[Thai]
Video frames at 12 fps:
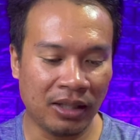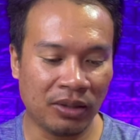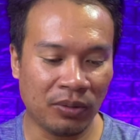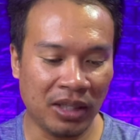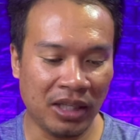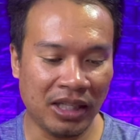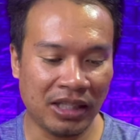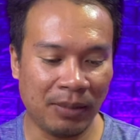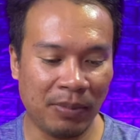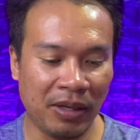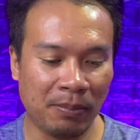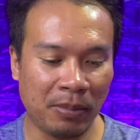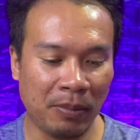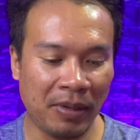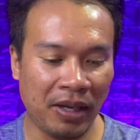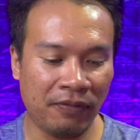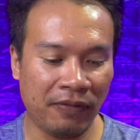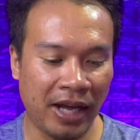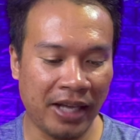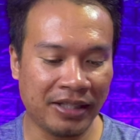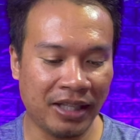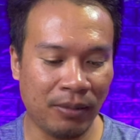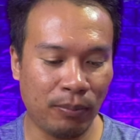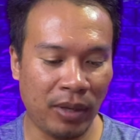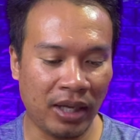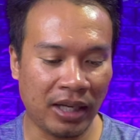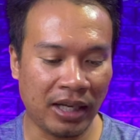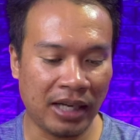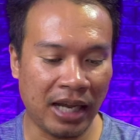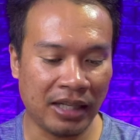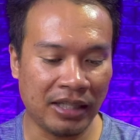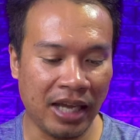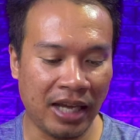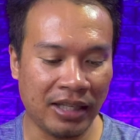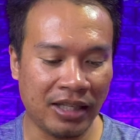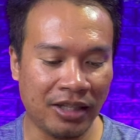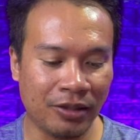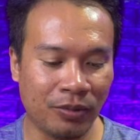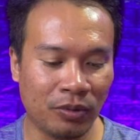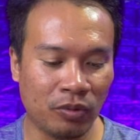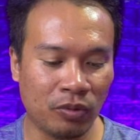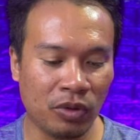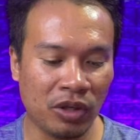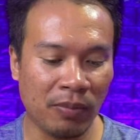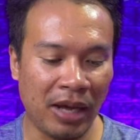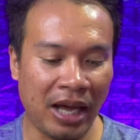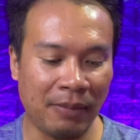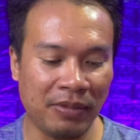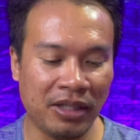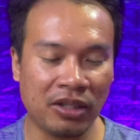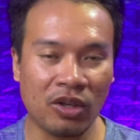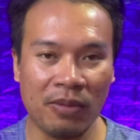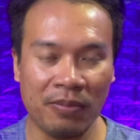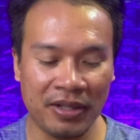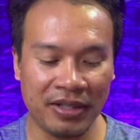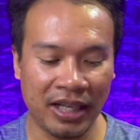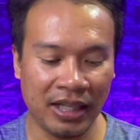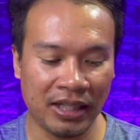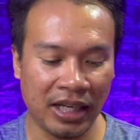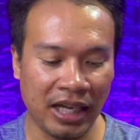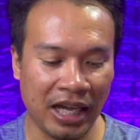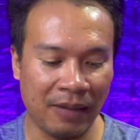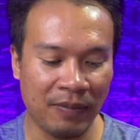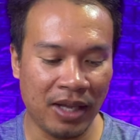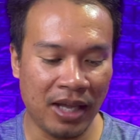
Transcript: ตรงนี้จะเป็นประเภทไฟล์ JPEG ขนาดใหญ่ที่สุดคุณภาพ 100% นะครับ